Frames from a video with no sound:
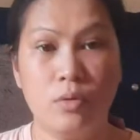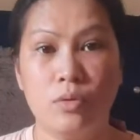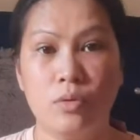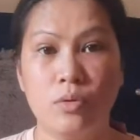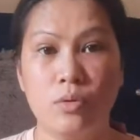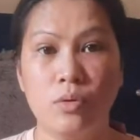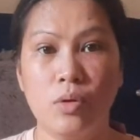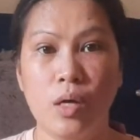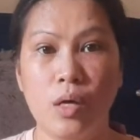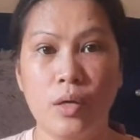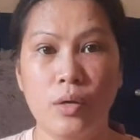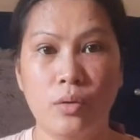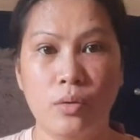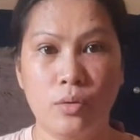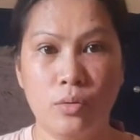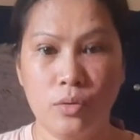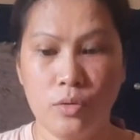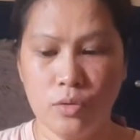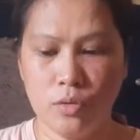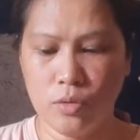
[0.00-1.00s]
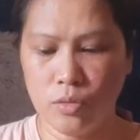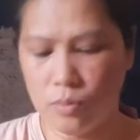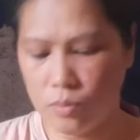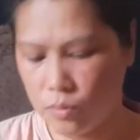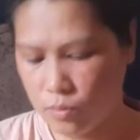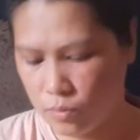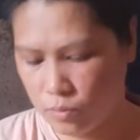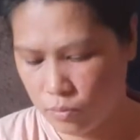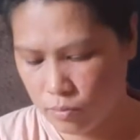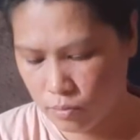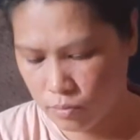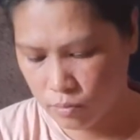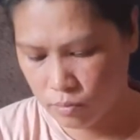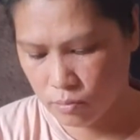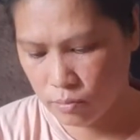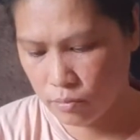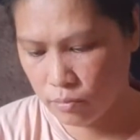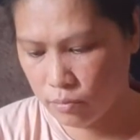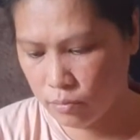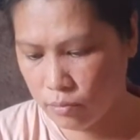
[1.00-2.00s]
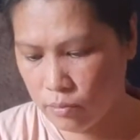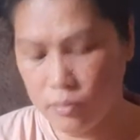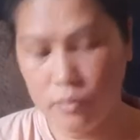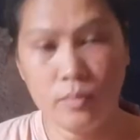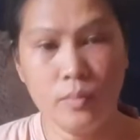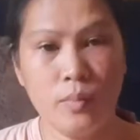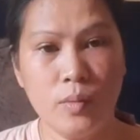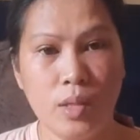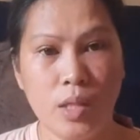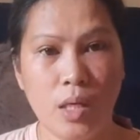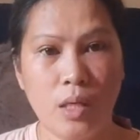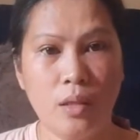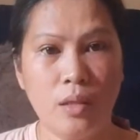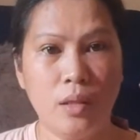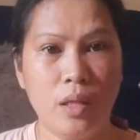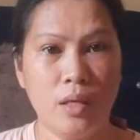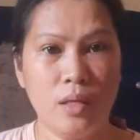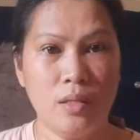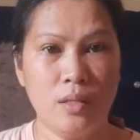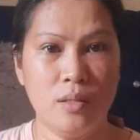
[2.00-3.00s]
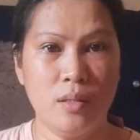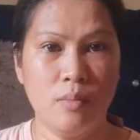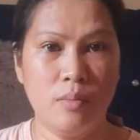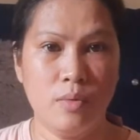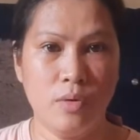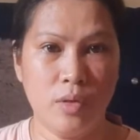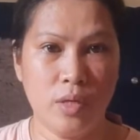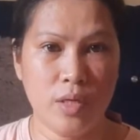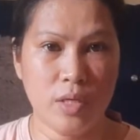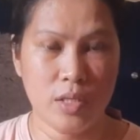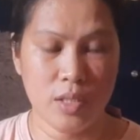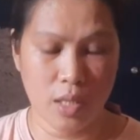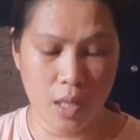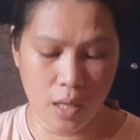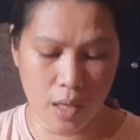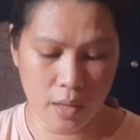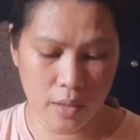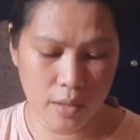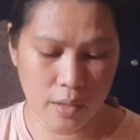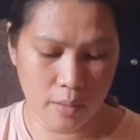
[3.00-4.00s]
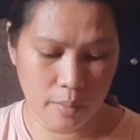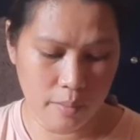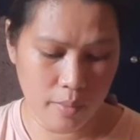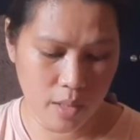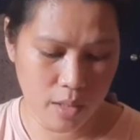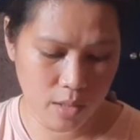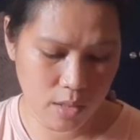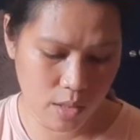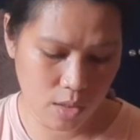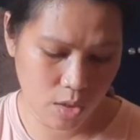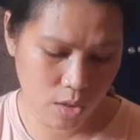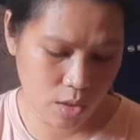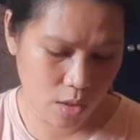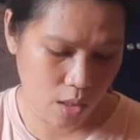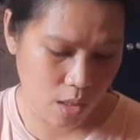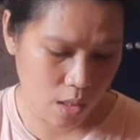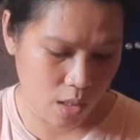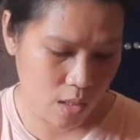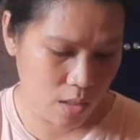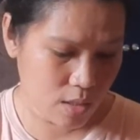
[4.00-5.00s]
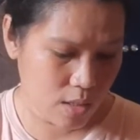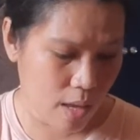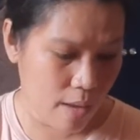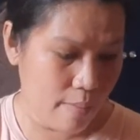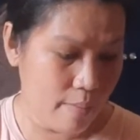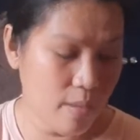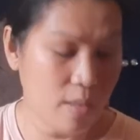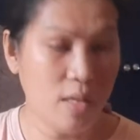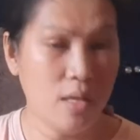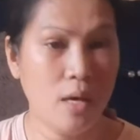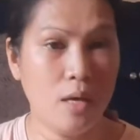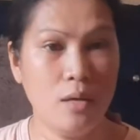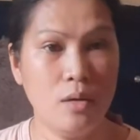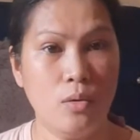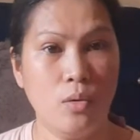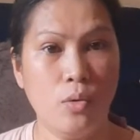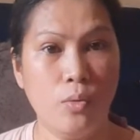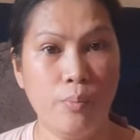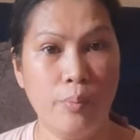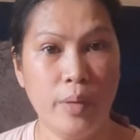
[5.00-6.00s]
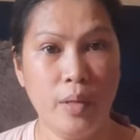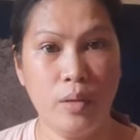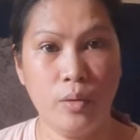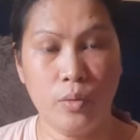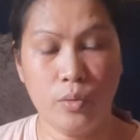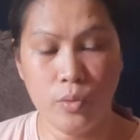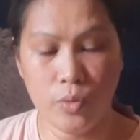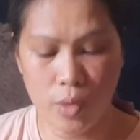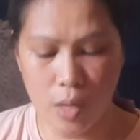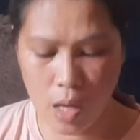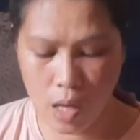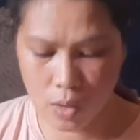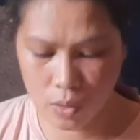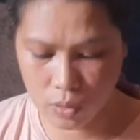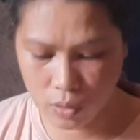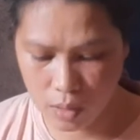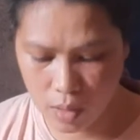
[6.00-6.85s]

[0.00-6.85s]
So ngayon, mm, nag-text si Monax sa akin, nag-message siya na sabi niya i-open ko daw.